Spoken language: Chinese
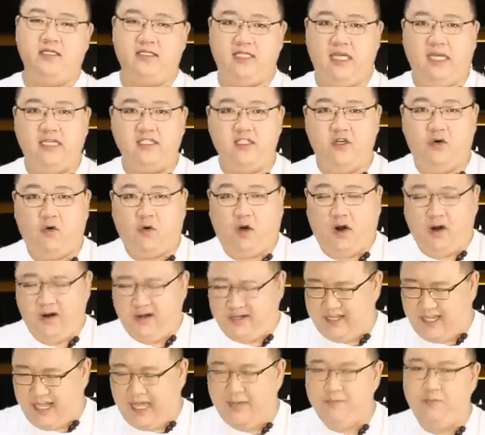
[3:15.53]
嘉庆皇
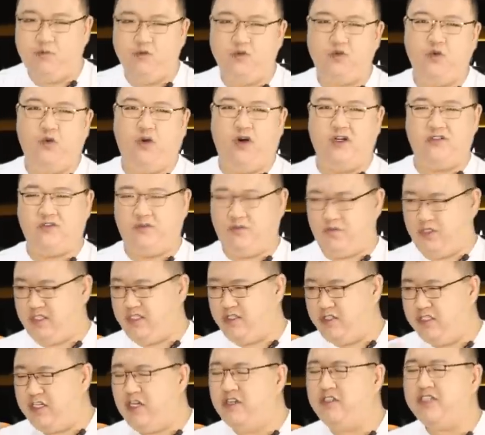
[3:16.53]
上也还不错，就是
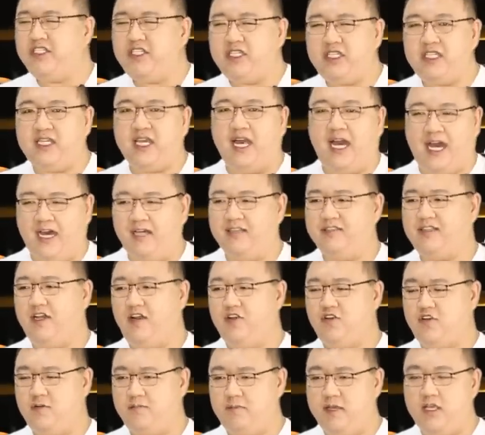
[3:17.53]
生气啊，
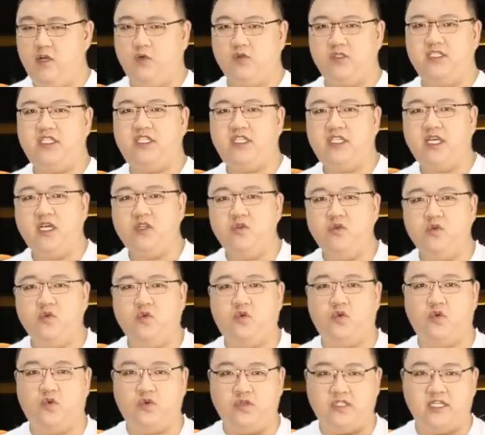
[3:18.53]
但是没有迁
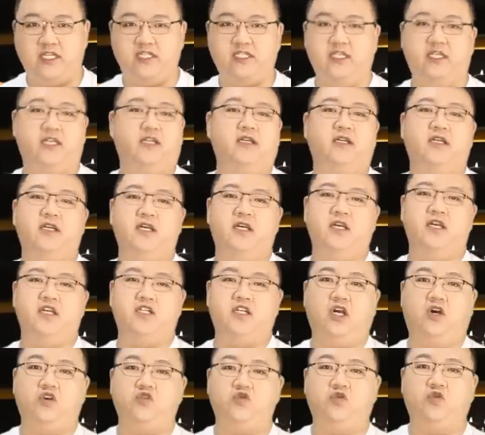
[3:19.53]
怒于这些
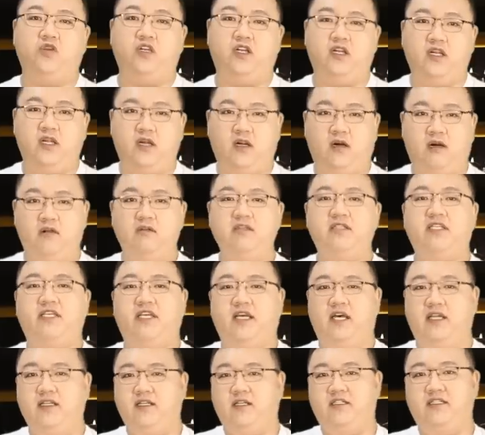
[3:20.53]
上书的人。而
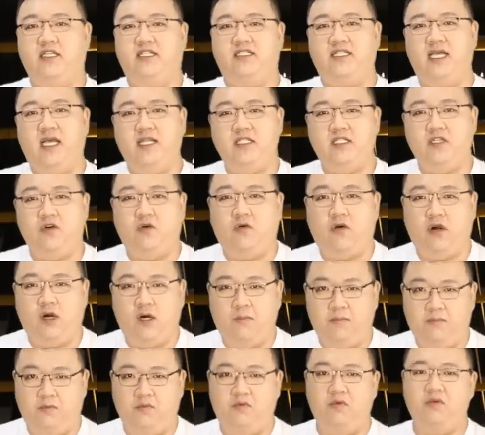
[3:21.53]
且呢，这嘉庆皇
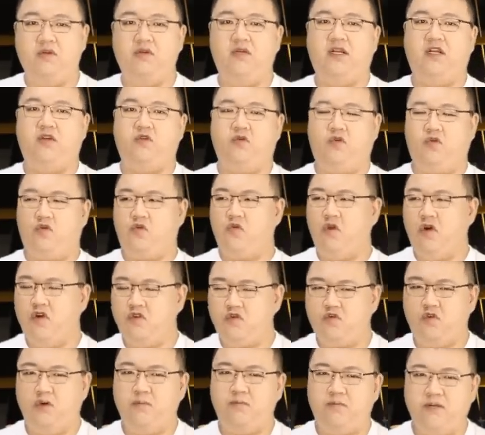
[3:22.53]
上不是那种
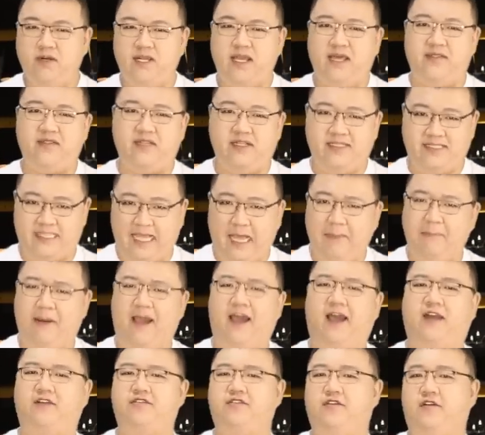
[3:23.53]
光说不练那假
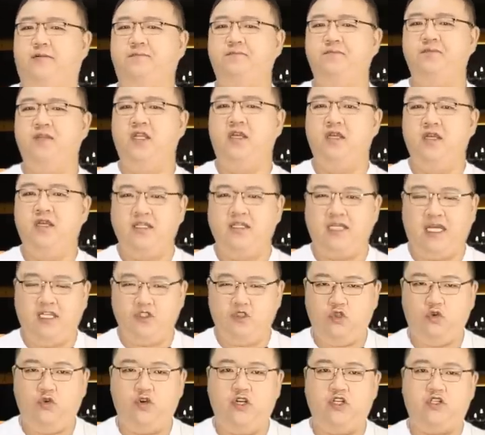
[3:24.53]
把式。
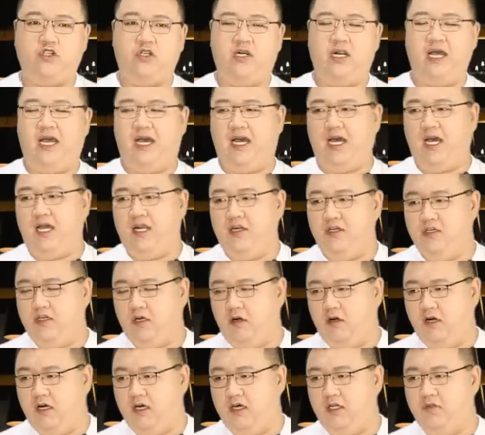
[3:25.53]
他确实啊，按
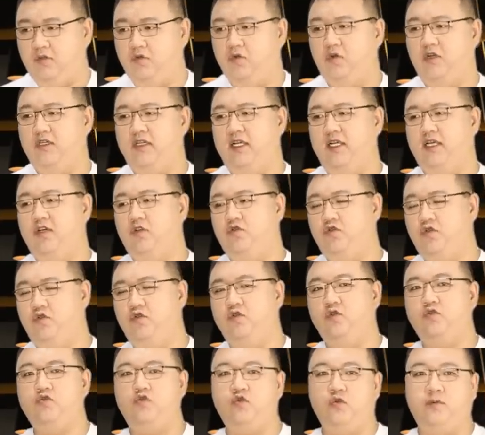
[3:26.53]
照很多这个
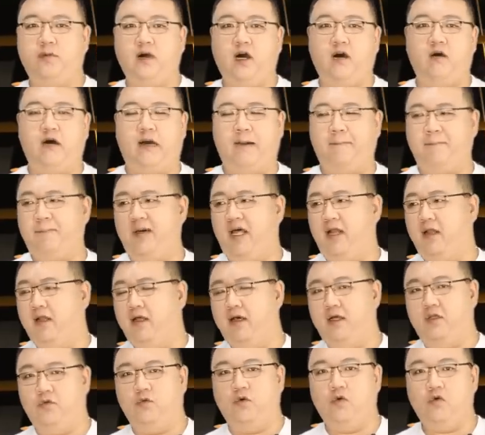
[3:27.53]
群众举报啊，办
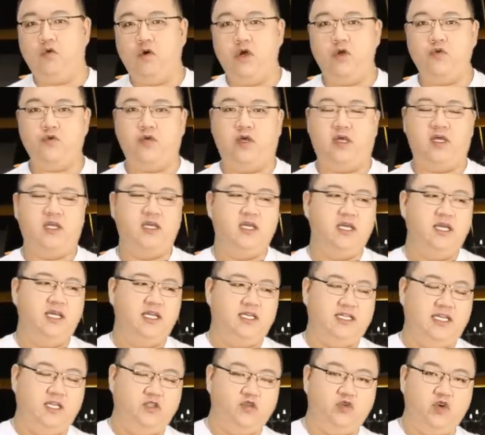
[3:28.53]
了很多官员，
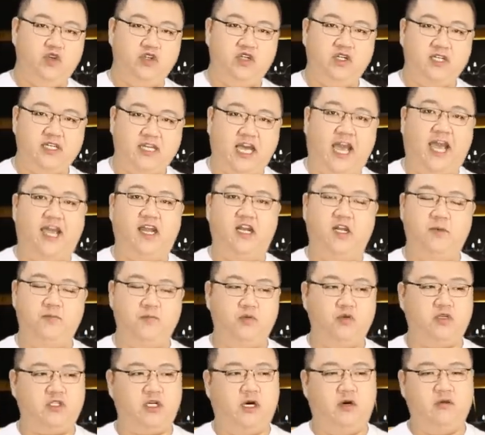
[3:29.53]
也确实改了
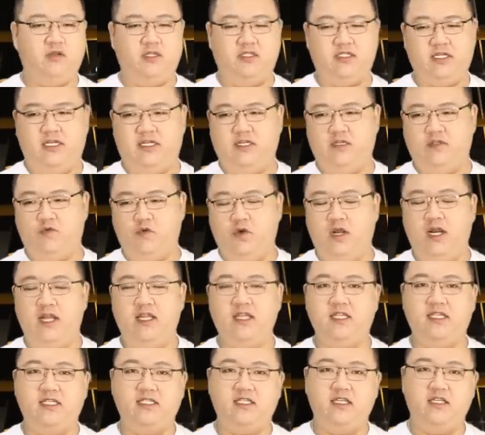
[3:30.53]
不少的这个原
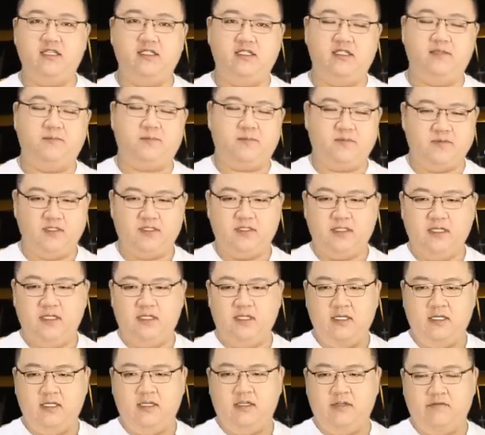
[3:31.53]
来的一些
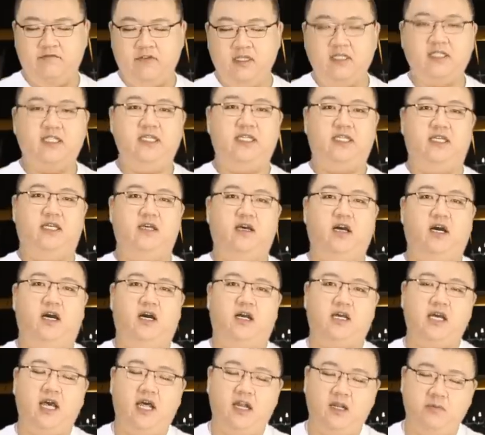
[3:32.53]
问题
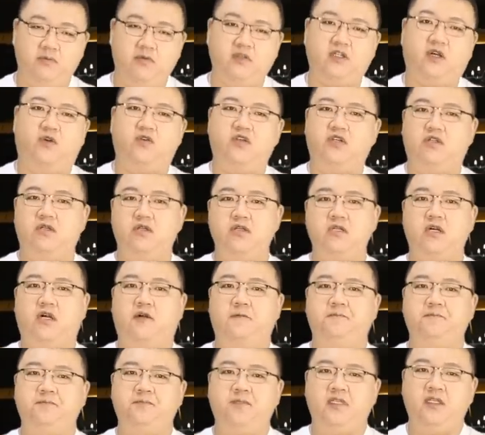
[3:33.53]
啊，干了不少实事
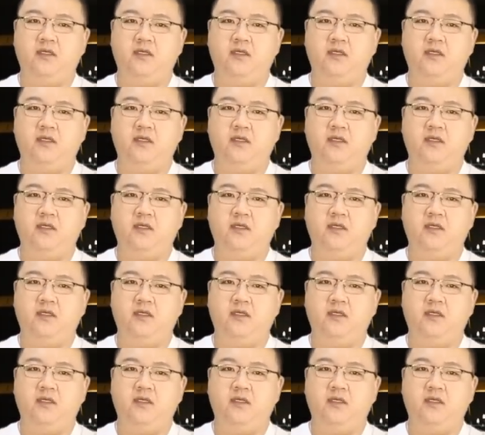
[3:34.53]
儿。